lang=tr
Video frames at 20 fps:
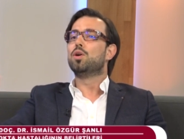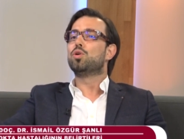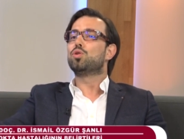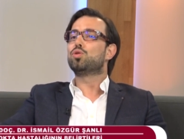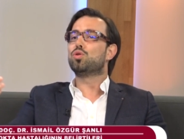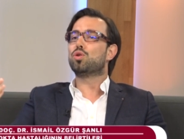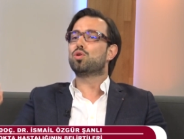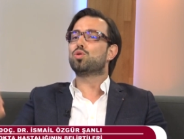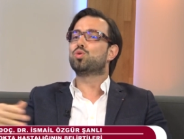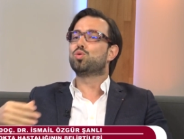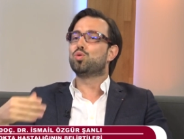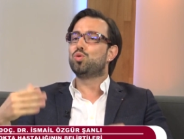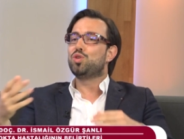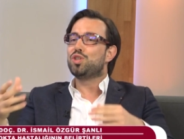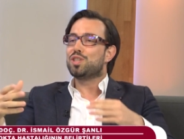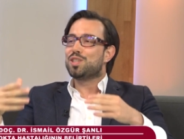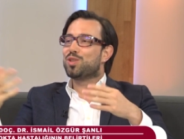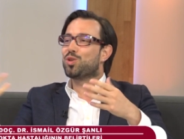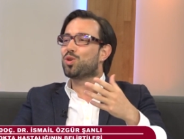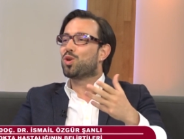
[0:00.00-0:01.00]
Sonra su
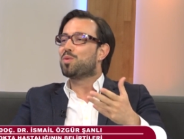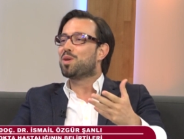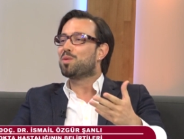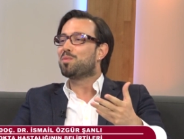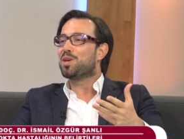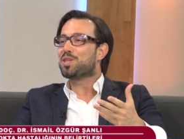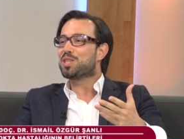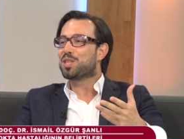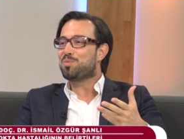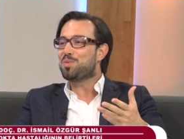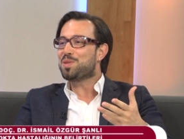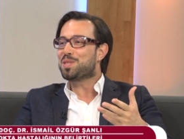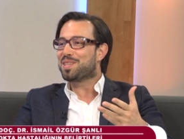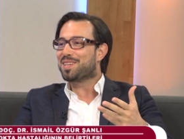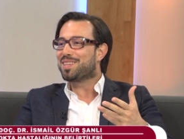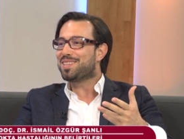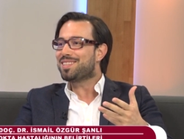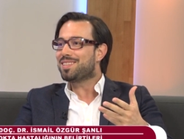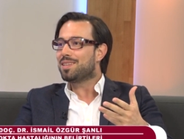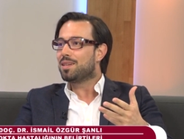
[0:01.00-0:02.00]
içinde görmeye
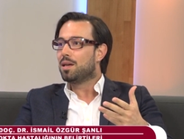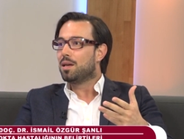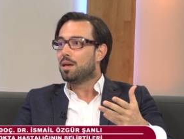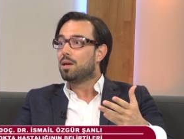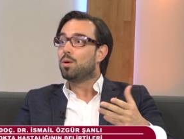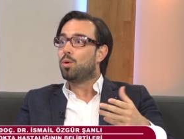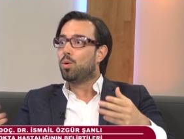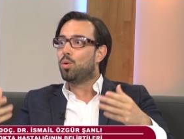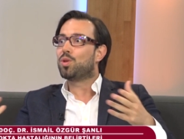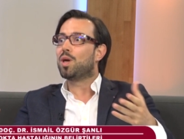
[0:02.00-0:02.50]
başlamışsanız Aha.